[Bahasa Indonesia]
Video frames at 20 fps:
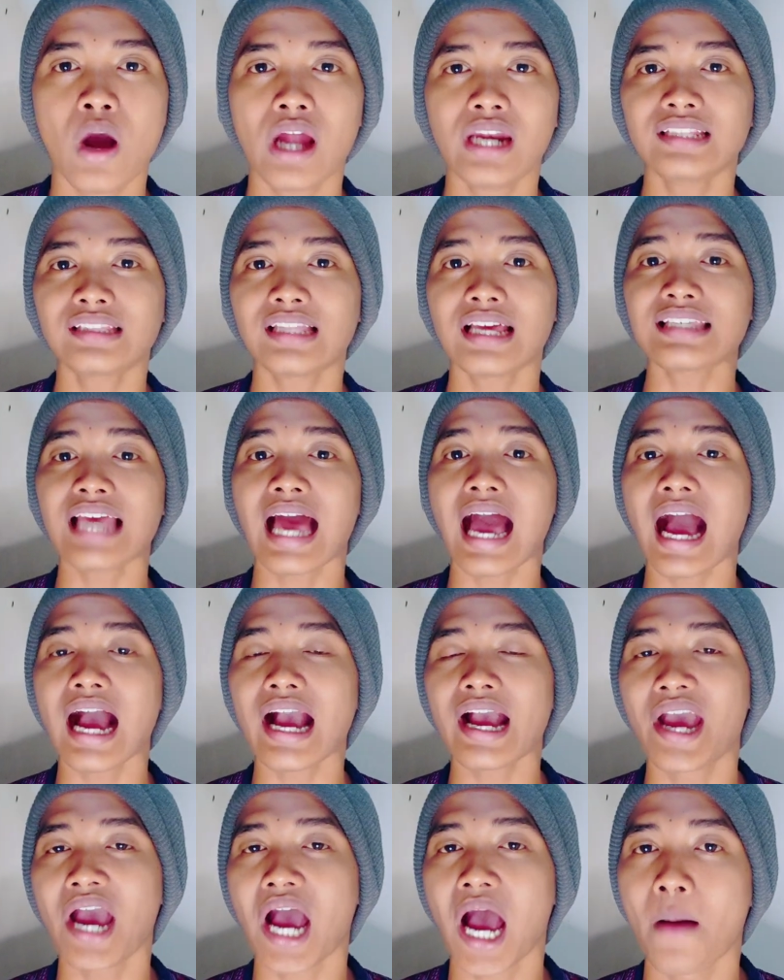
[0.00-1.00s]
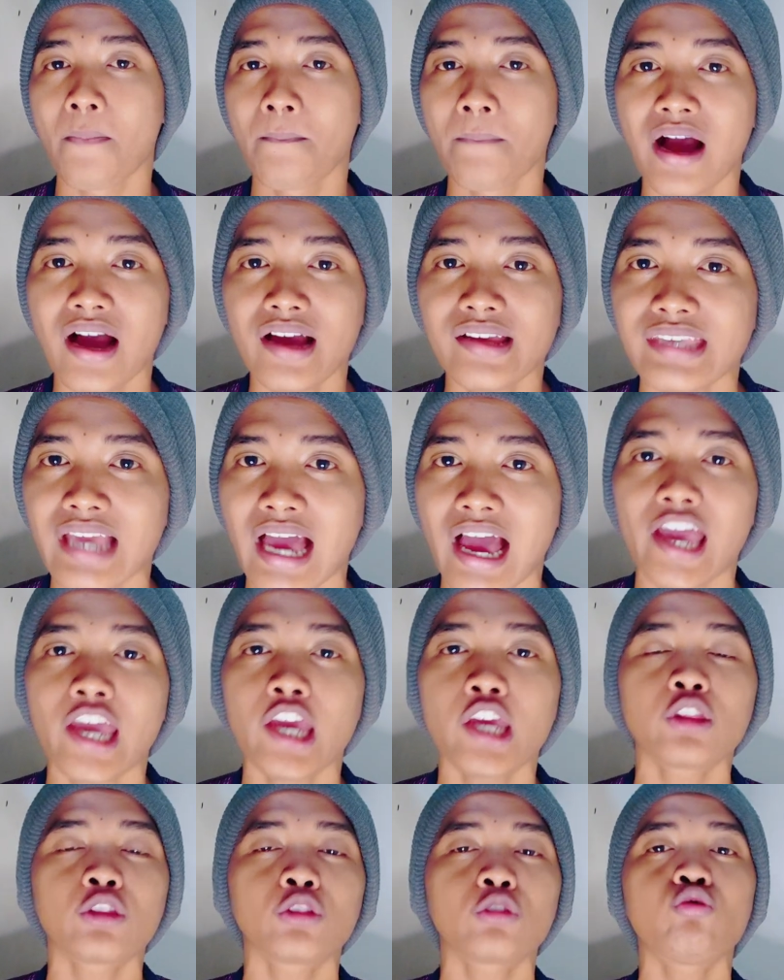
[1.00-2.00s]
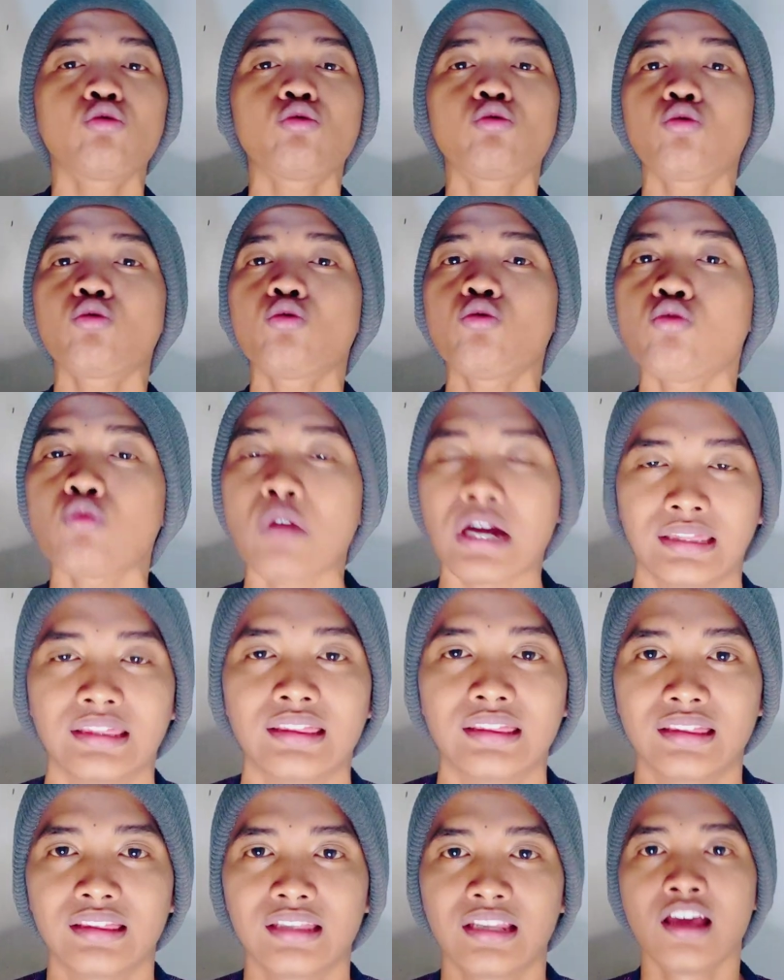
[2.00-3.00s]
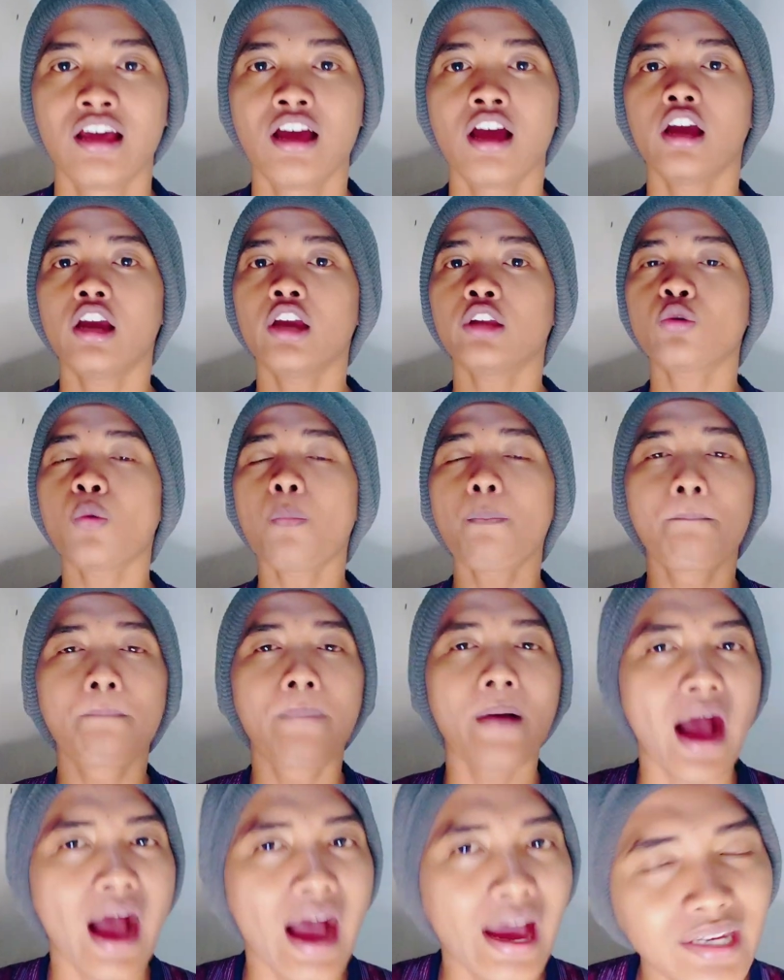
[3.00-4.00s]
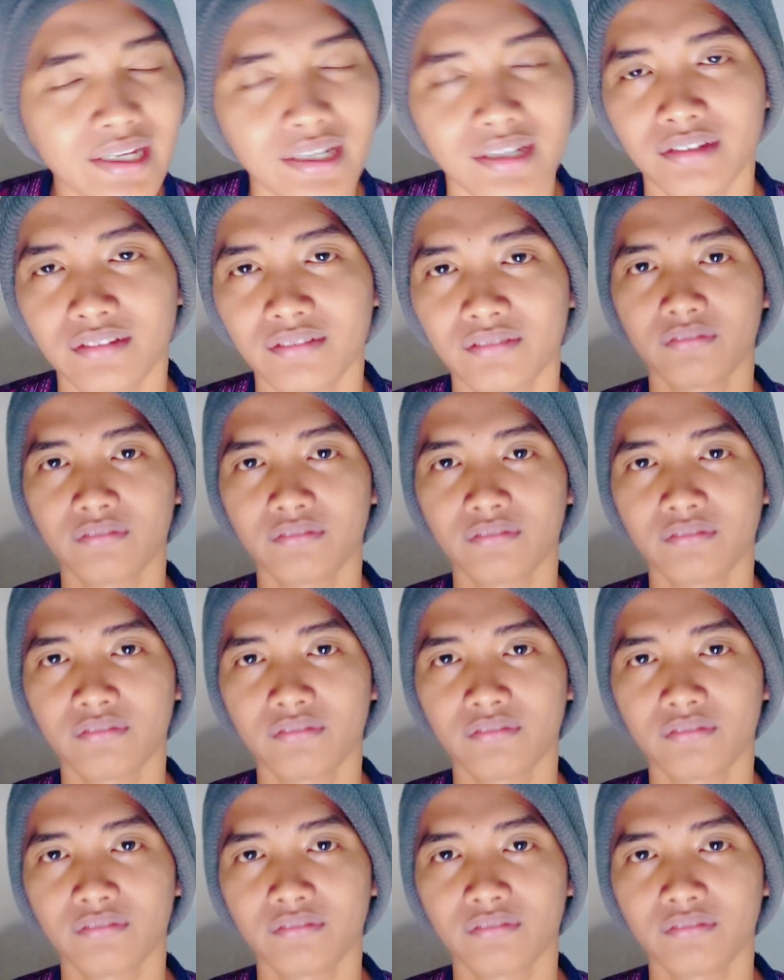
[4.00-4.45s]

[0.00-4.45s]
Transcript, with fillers: kualitas agamanya itu kuat, itu baik